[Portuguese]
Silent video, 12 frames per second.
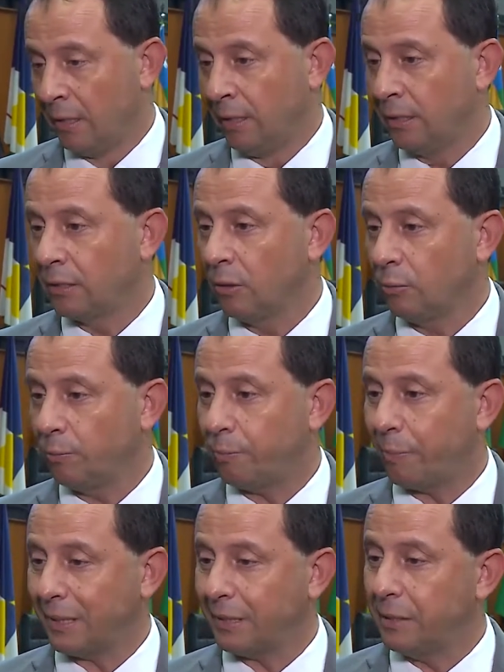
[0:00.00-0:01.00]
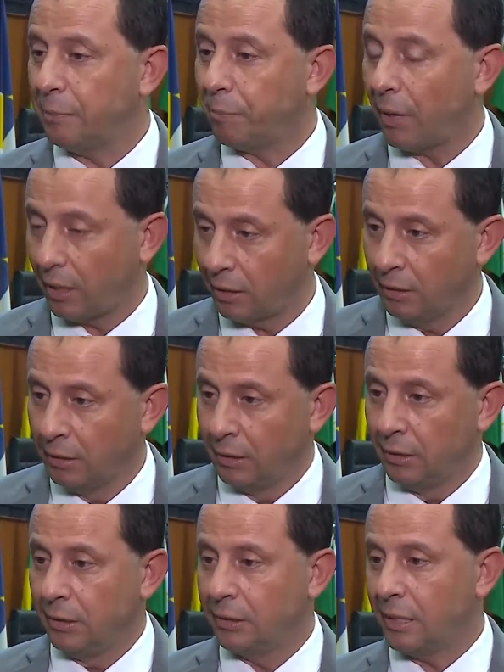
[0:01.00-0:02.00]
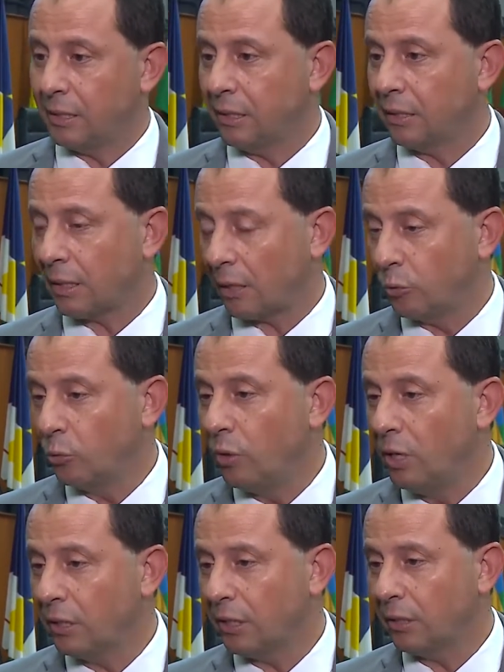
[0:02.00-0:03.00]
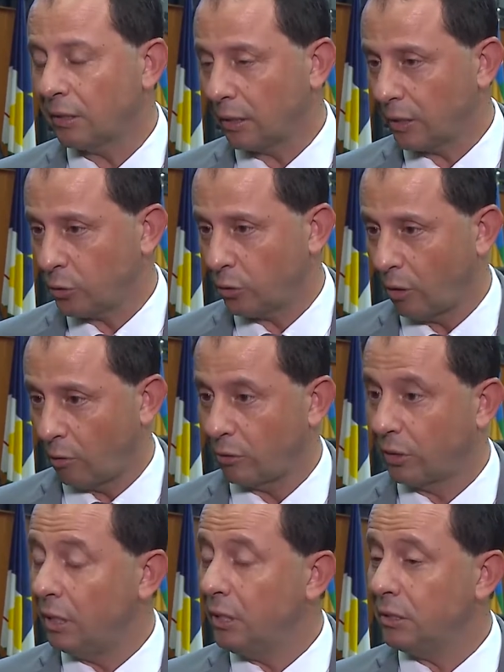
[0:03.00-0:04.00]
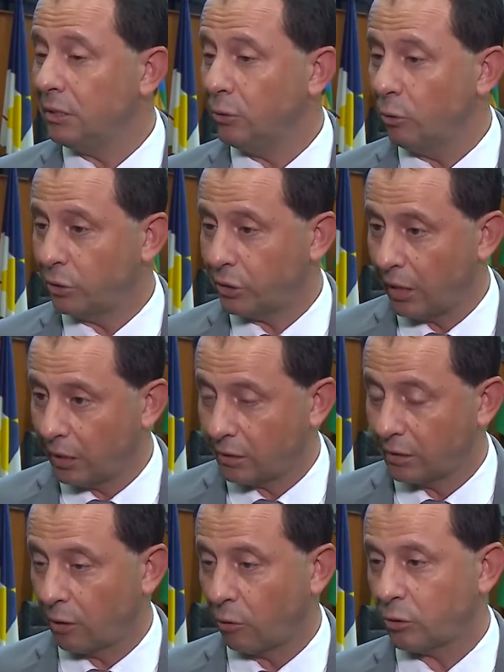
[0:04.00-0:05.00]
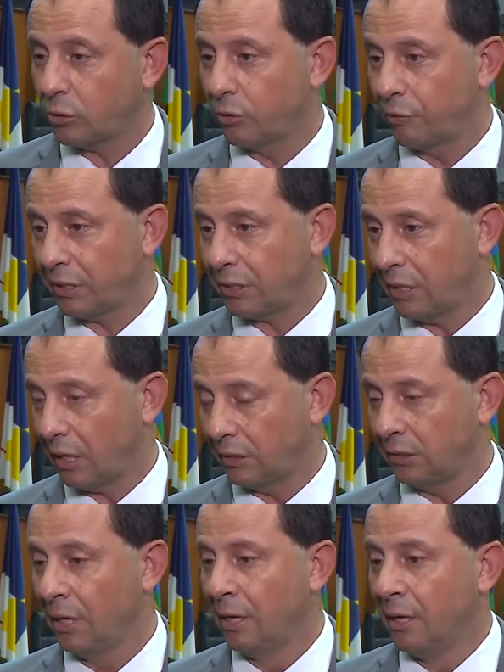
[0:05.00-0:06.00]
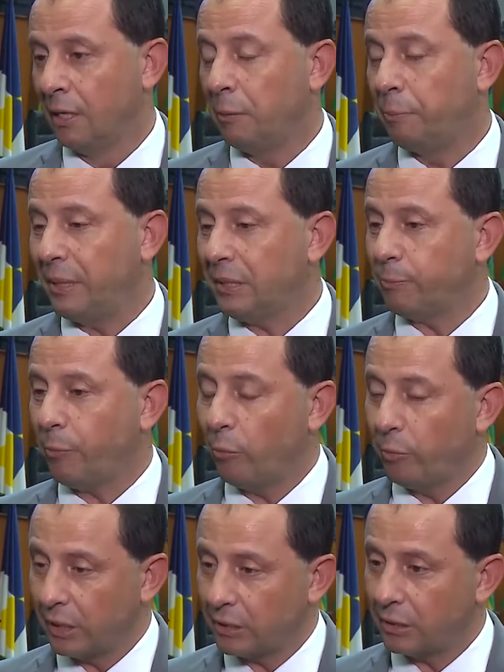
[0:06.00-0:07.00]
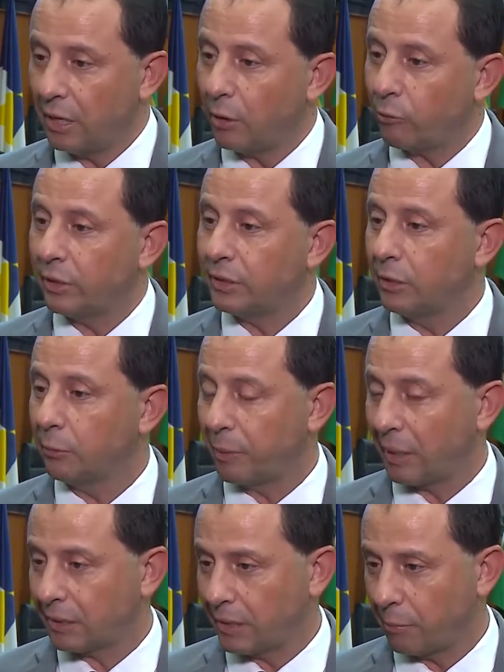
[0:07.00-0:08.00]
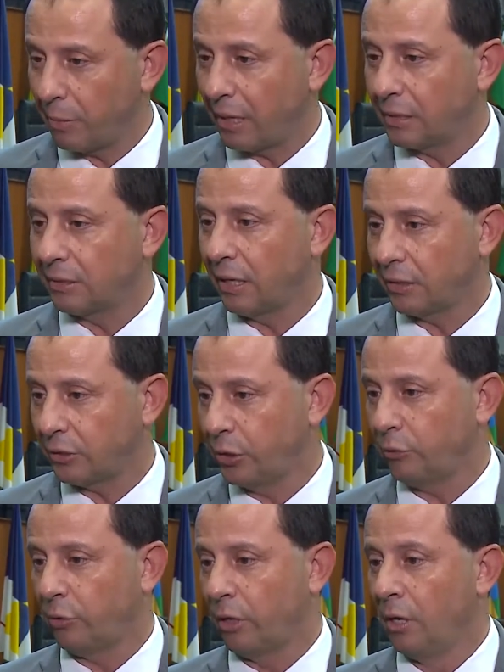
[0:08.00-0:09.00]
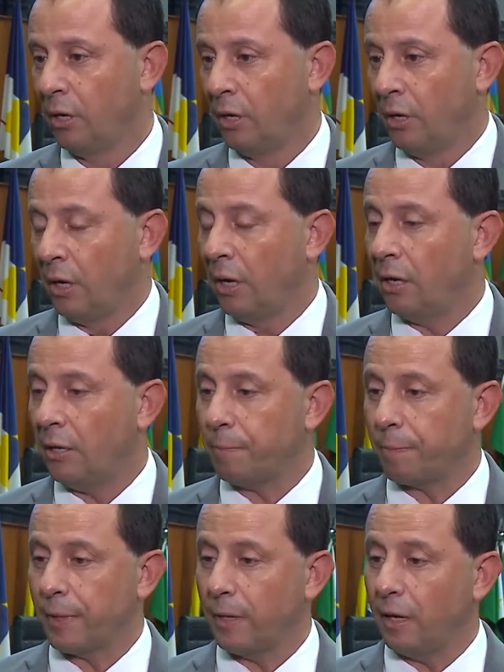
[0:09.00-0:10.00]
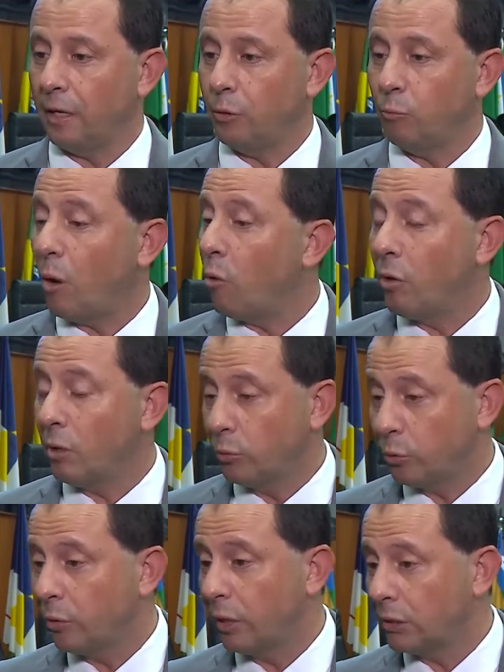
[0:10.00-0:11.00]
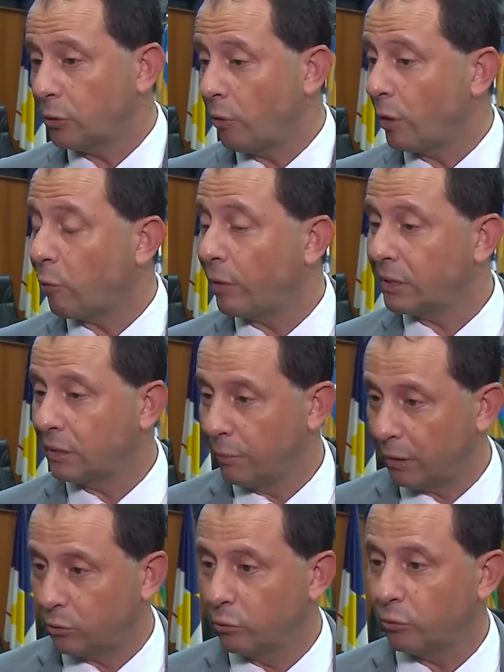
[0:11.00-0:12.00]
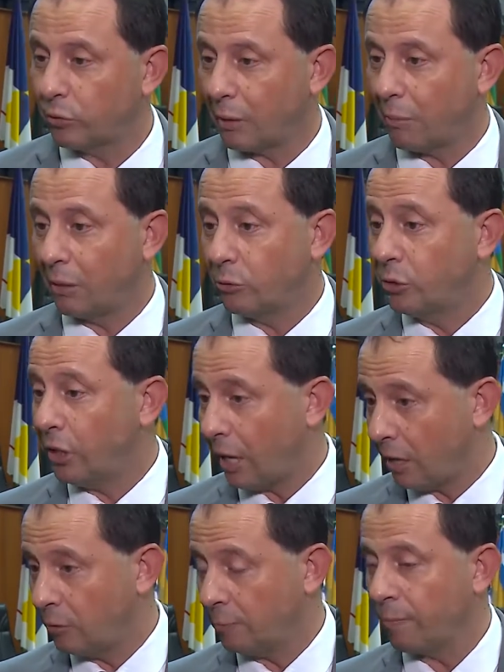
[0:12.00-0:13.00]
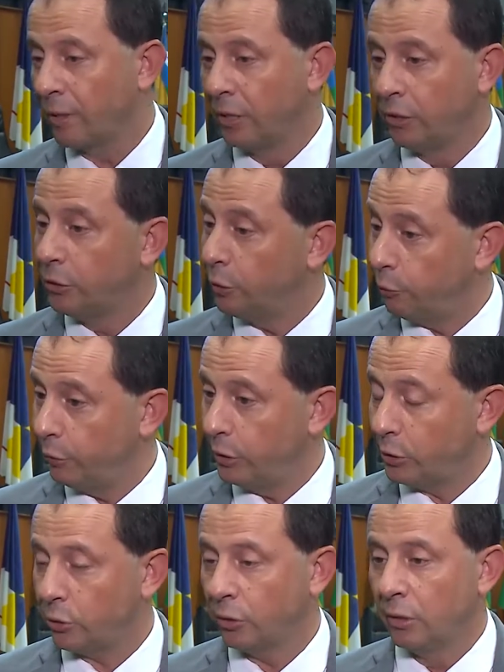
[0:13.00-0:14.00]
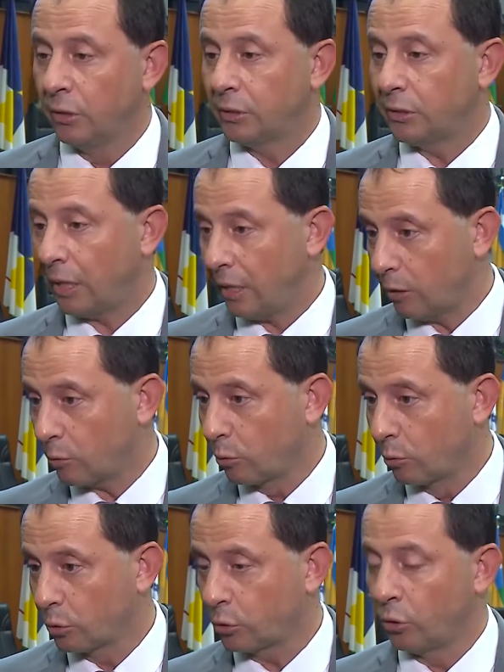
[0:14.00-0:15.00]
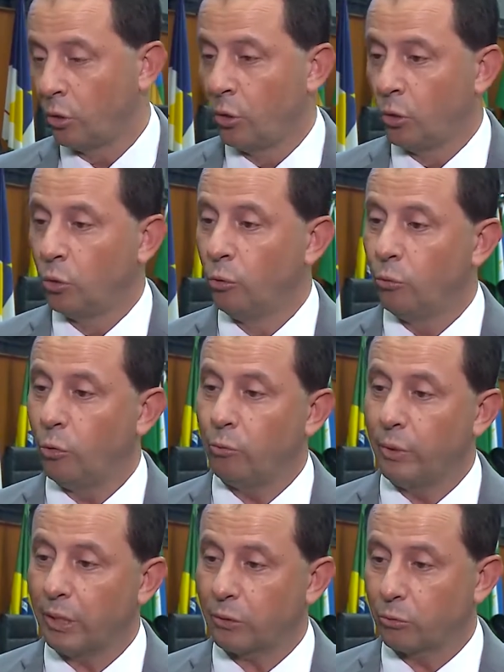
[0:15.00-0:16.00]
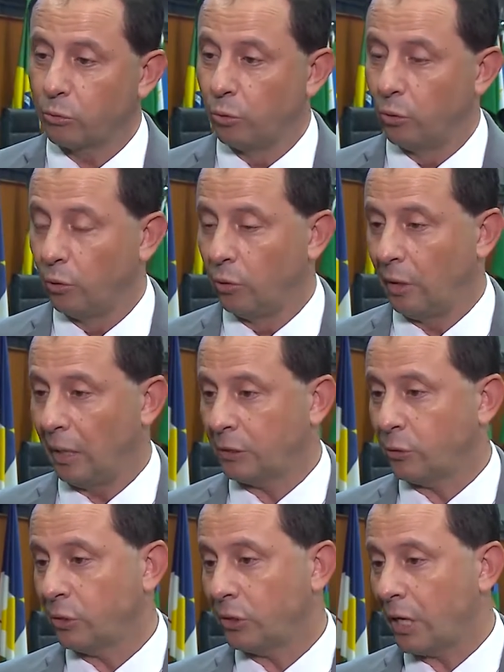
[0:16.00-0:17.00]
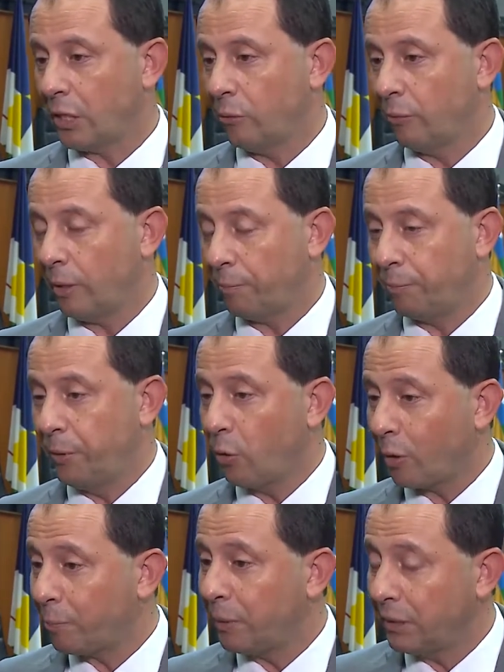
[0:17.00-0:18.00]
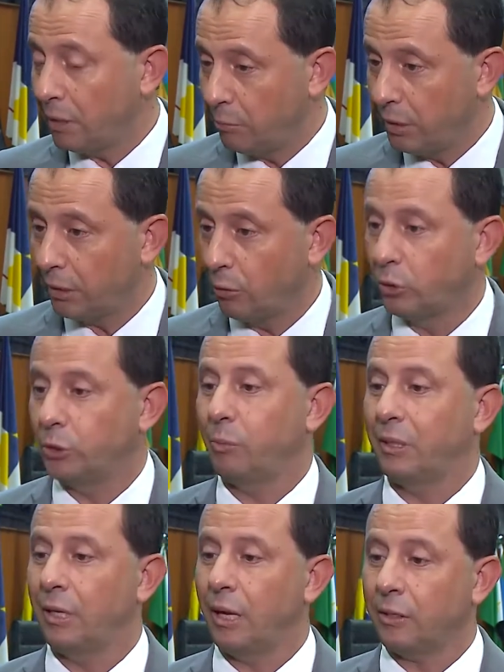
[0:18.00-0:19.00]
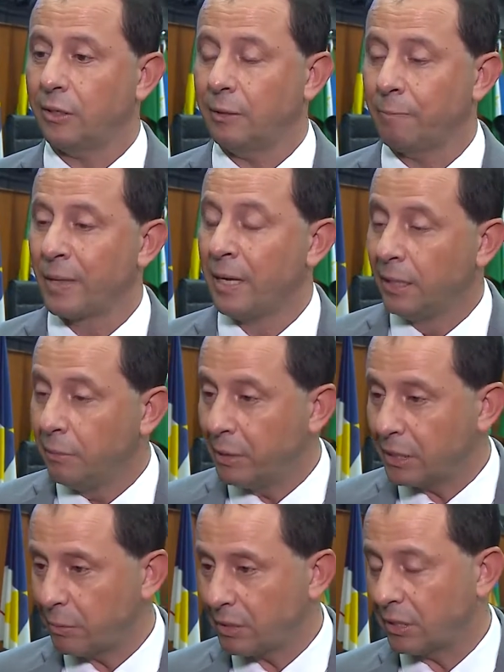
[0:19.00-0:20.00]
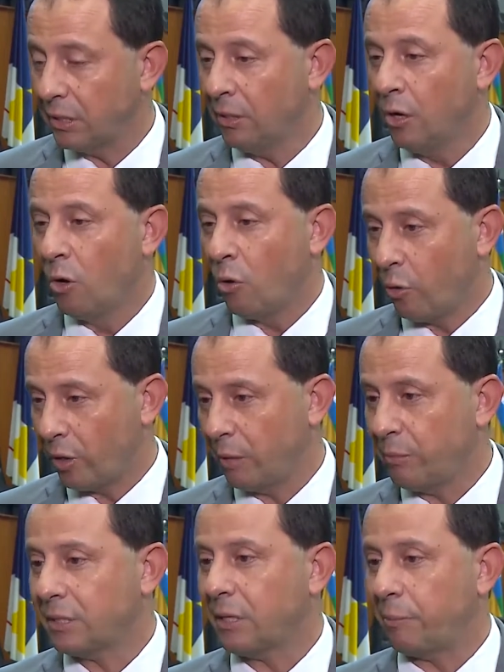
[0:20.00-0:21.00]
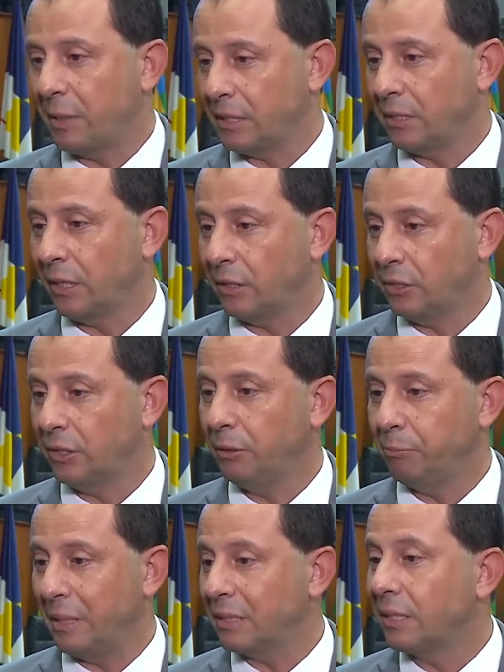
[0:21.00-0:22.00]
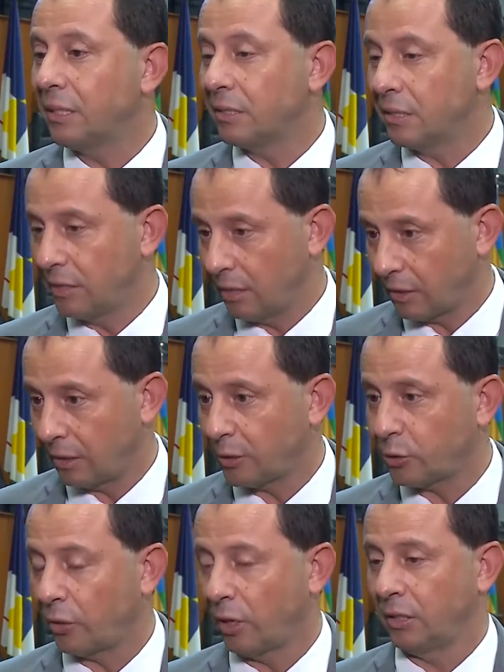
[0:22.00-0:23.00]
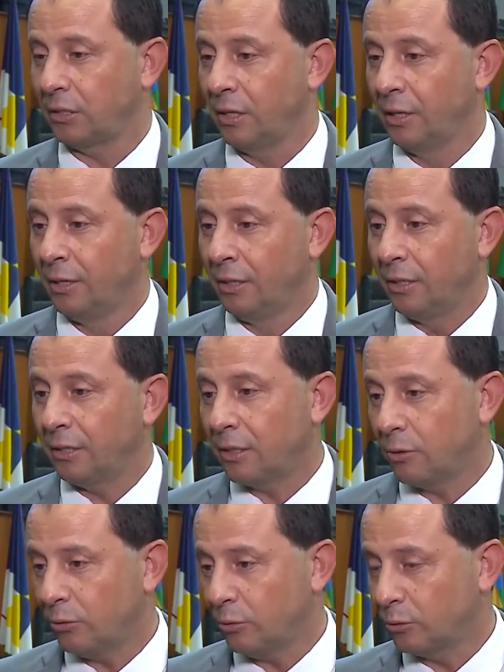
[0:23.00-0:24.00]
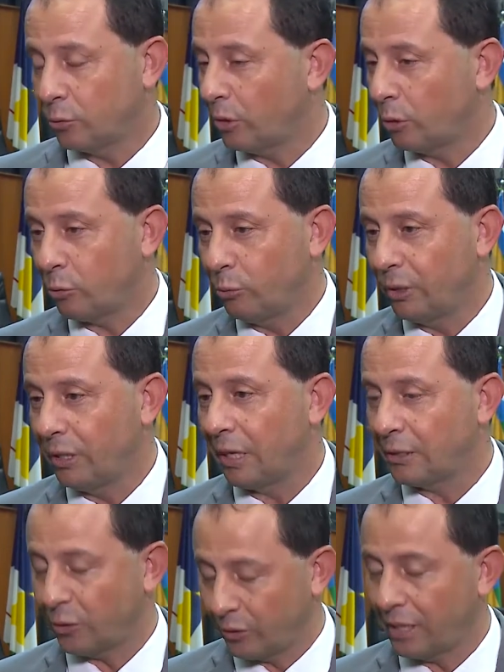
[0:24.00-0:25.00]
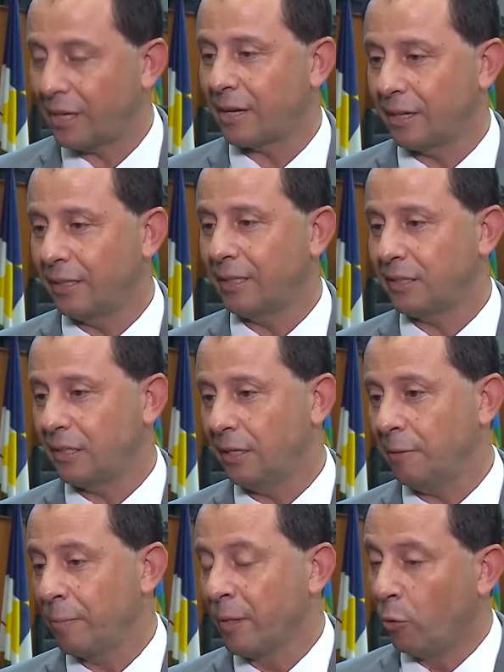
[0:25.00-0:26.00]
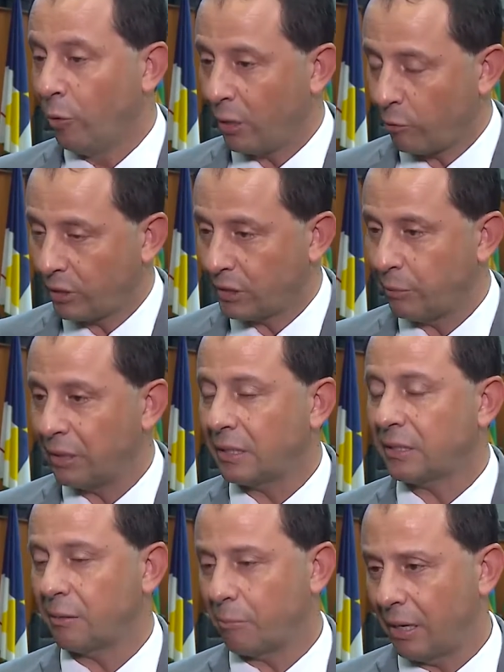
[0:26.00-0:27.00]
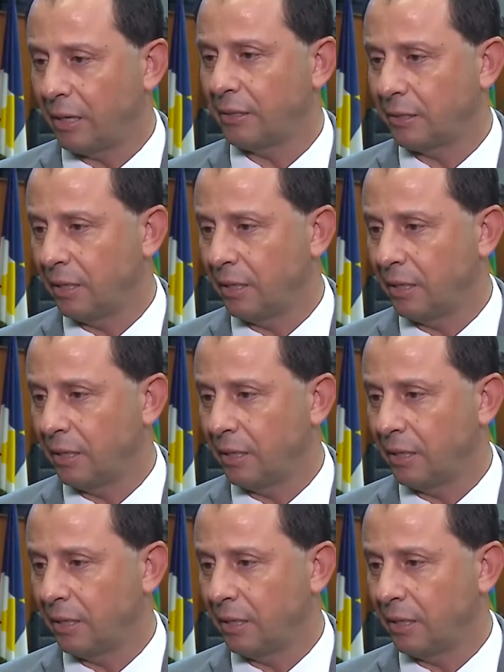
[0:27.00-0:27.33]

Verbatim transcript: Então, participar e ser citado no ranking internacional, 15 docentes da nossa universidade e principalmente ser reconhecido pela Assembleia Legislativa, é, é uma honra muito grande, um reconhecimento de um trabalho diário, difícil, sem recurso, no momento associado a uma pior pandemia da última década, e mesmo assim Roraima está presente em pesquisas internacionais. Então, toda a comunidade só tem que agradecer o reconhecimento da Assembleia